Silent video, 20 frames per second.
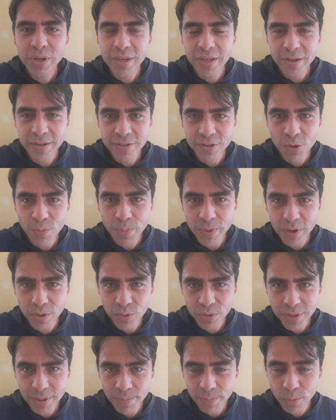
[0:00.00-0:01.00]
a quienes no
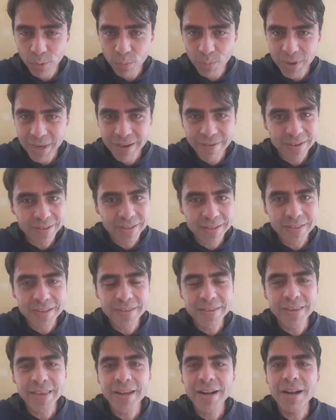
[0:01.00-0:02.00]
preguntan por mí. A veces ni
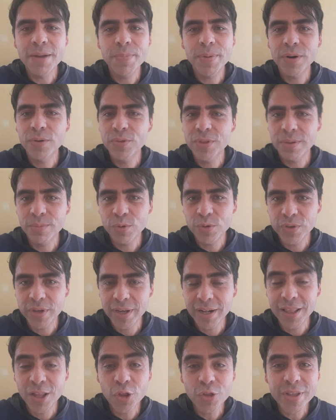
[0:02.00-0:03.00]
siquiera le preguntamos a
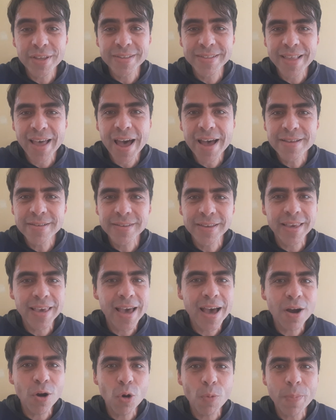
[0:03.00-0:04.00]
Él, ¿dónde estás? ¿Qué
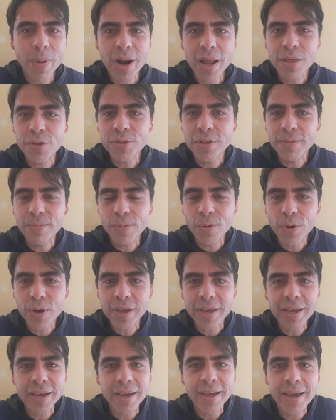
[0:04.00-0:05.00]
hago? ¿Para dónde voy?
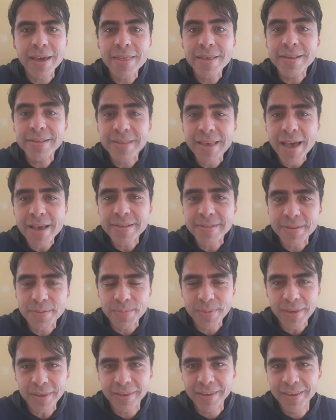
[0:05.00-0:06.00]
¿Qué, deseas de
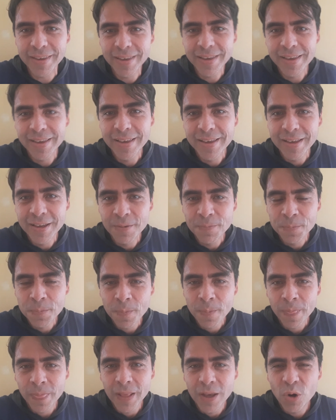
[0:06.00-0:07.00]
mí?
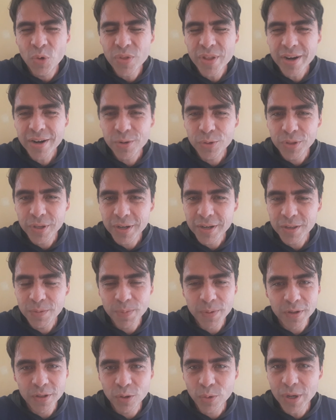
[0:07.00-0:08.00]
Una rutina
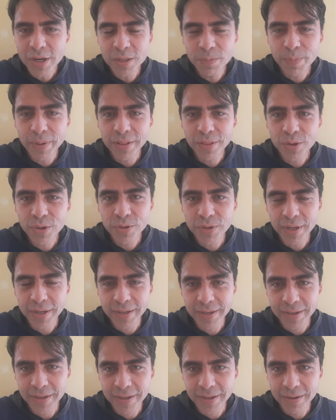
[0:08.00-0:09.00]
espiritual espantosa.
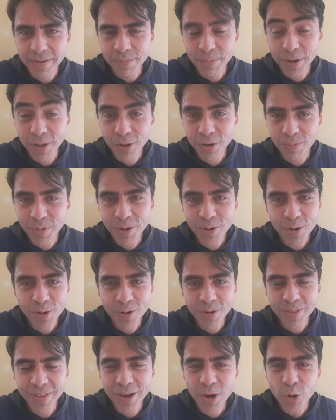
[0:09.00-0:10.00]
Perdón,
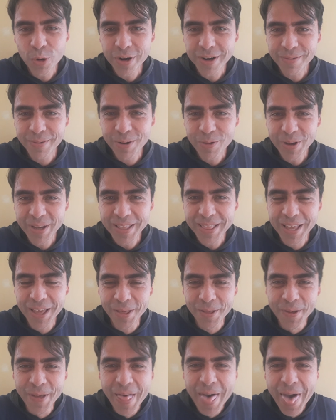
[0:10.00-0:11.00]
vengo de correr, vengo
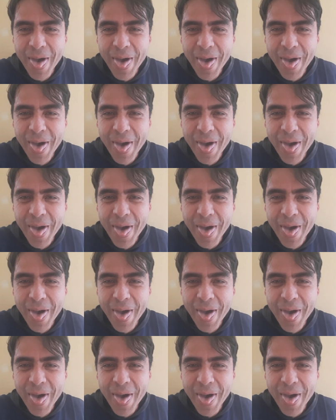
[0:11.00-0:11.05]
agitado